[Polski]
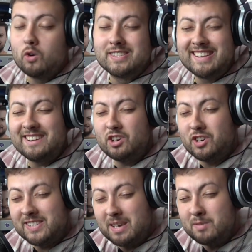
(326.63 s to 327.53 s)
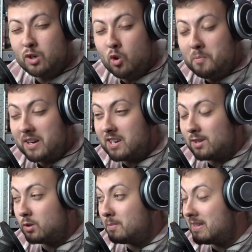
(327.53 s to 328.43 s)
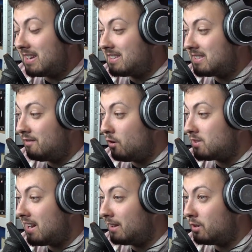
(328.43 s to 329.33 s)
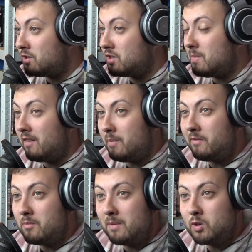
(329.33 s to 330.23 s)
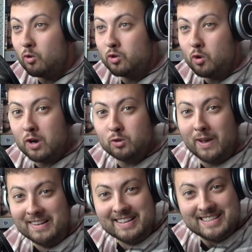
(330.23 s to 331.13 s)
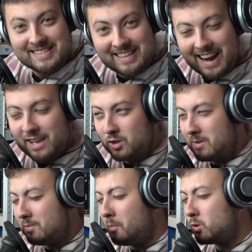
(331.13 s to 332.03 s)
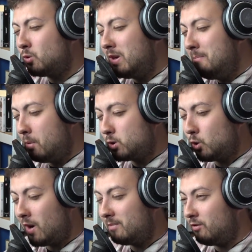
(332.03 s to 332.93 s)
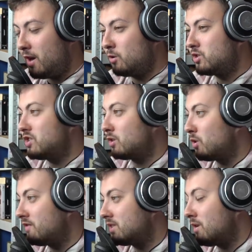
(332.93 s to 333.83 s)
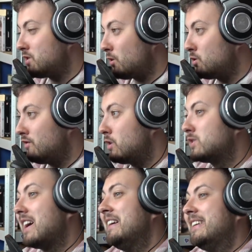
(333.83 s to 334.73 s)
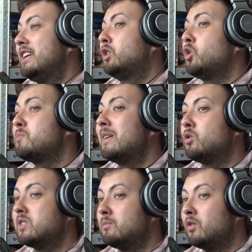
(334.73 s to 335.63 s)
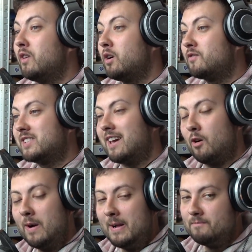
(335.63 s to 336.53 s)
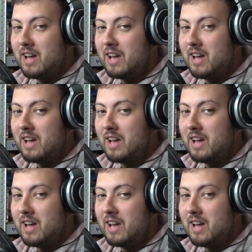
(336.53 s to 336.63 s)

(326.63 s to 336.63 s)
to, znacie się z kimś kupę czasu, spędzacie z nim wiosnę, lato, jesień, zima i w pewnym momencie on się okazuje zdrajcą, jest po prostu impostorem twojego życia, który wysyła ci jakiegoś wirusa i ktoś ma dostęp do twojego wszystkiego.